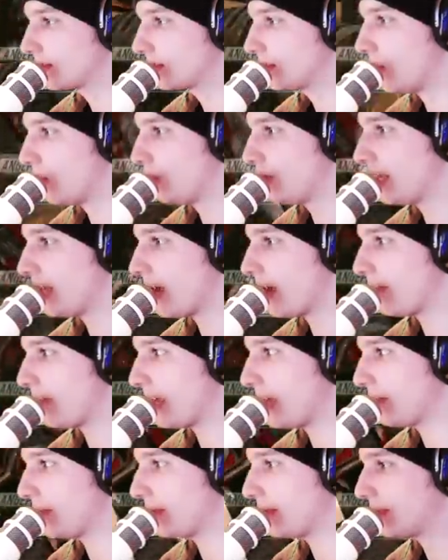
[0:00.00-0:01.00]
Oh yeah,
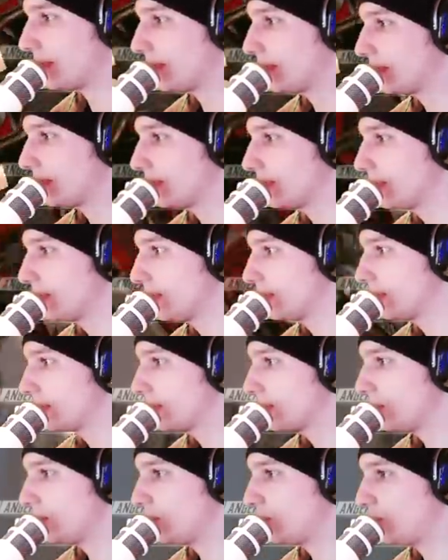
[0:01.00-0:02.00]
Baby.
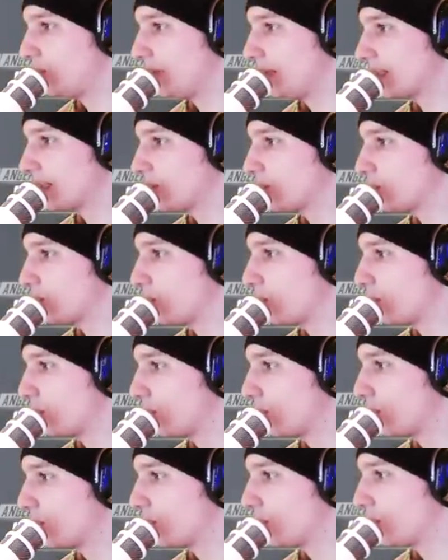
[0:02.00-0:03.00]
Gott, die Spieler sind so...
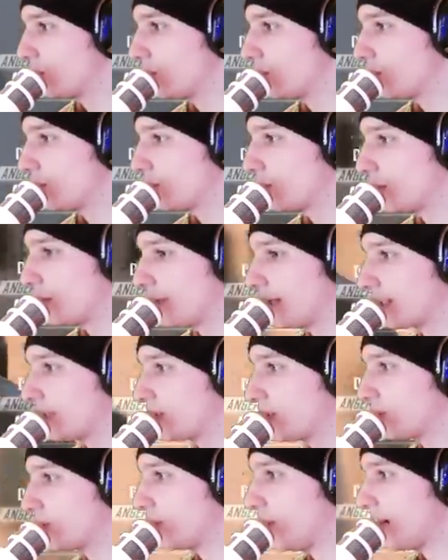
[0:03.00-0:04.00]
Sorry, dass ich
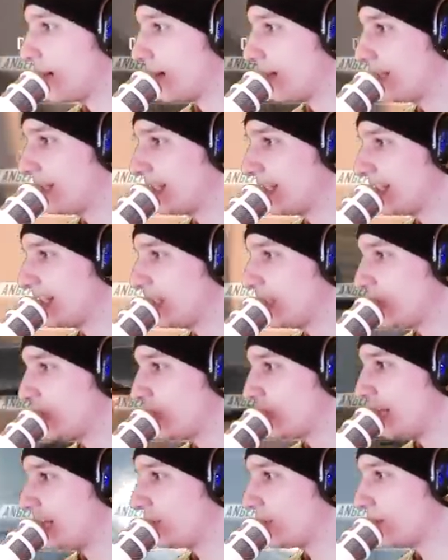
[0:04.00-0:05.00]
das so sage, aber die sind richtig
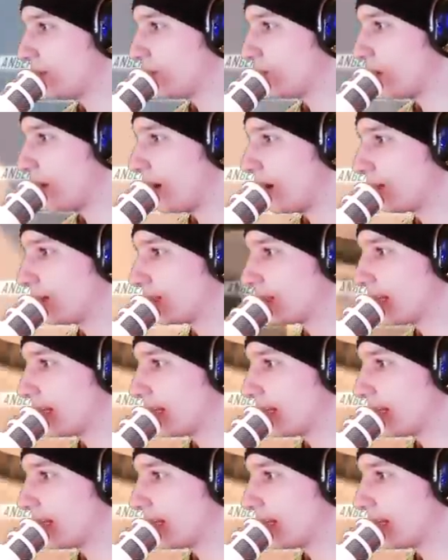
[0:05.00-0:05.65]
schlecht irgendwie so abends.